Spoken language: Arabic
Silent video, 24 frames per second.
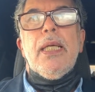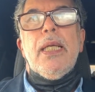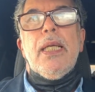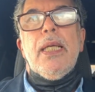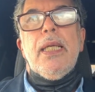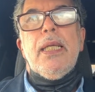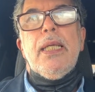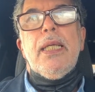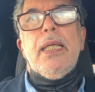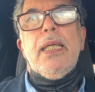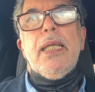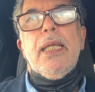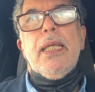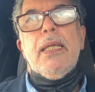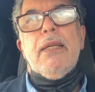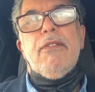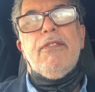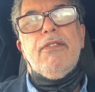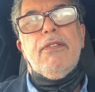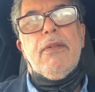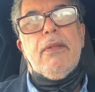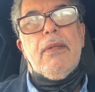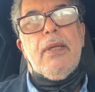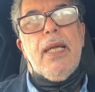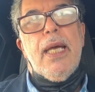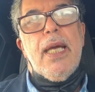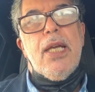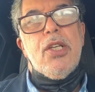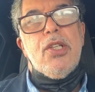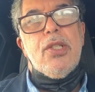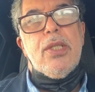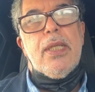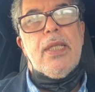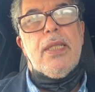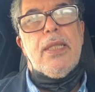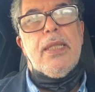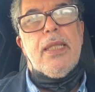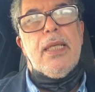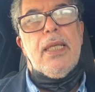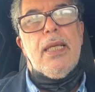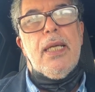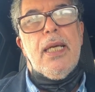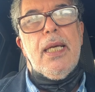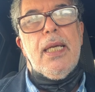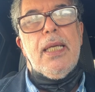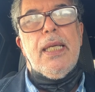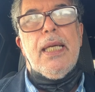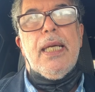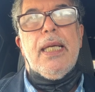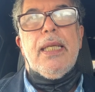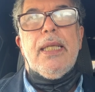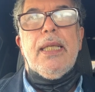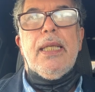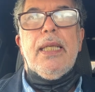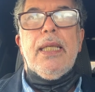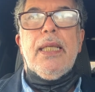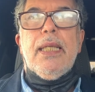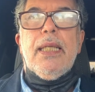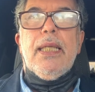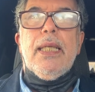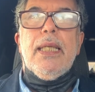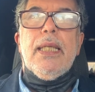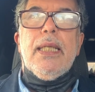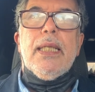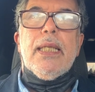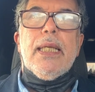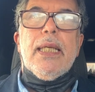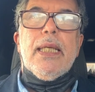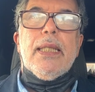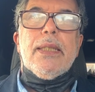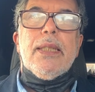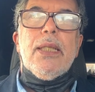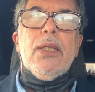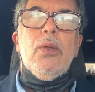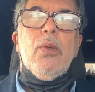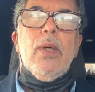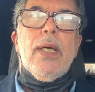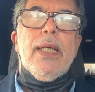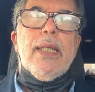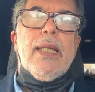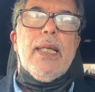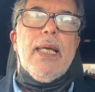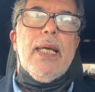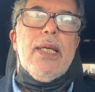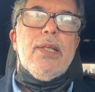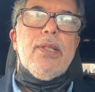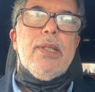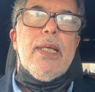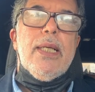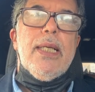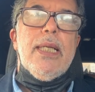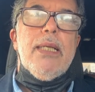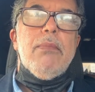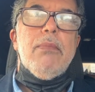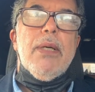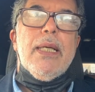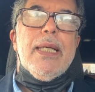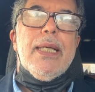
اللي في الاجل ديالها يعني اللي كيعطيه واحد الاجل اللي ما